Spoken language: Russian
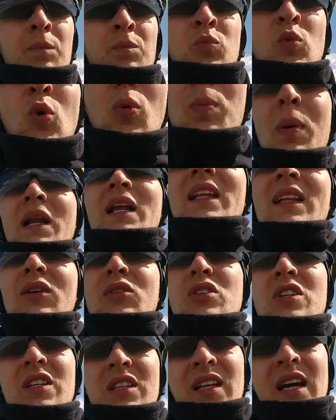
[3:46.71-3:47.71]
Ну, блин, а
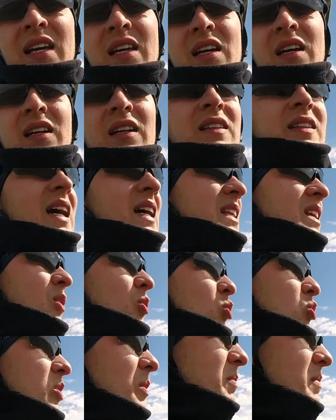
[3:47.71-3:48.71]
он не доехал до
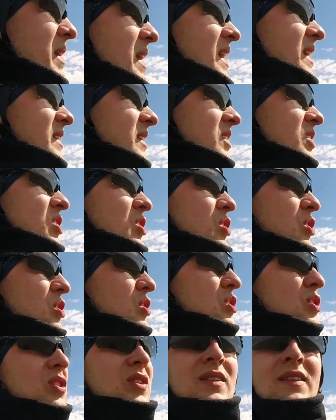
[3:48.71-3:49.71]
них. Уже месяц
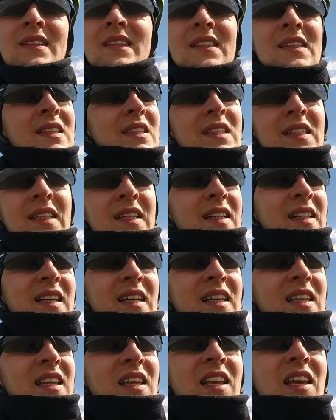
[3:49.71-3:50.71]

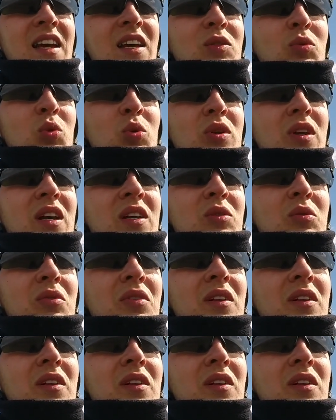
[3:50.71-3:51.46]
нету, нету